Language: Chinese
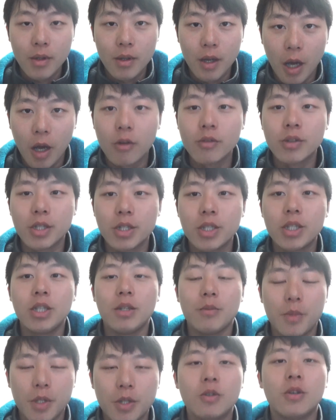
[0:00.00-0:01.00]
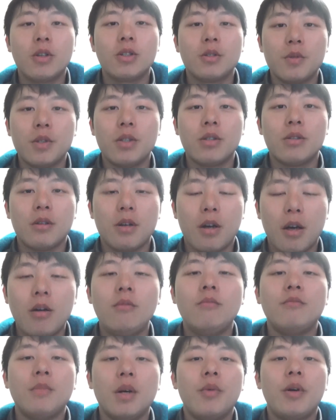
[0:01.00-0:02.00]
好，那今天影片就到这边了，好，
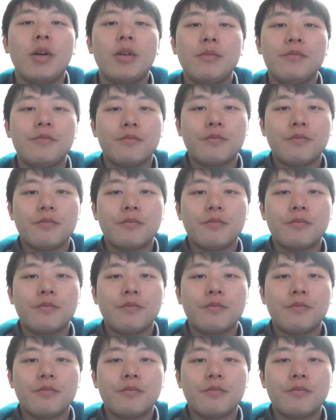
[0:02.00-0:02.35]
拜拜